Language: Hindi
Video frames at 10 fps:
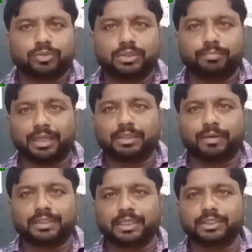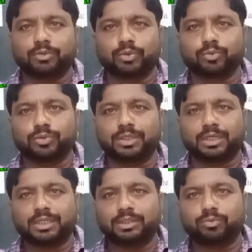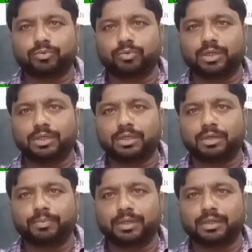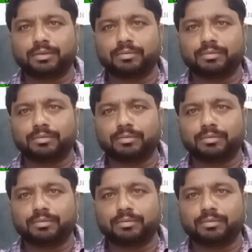उसकी मातृभाषा की जरूरत होती है अर्थात वह अपना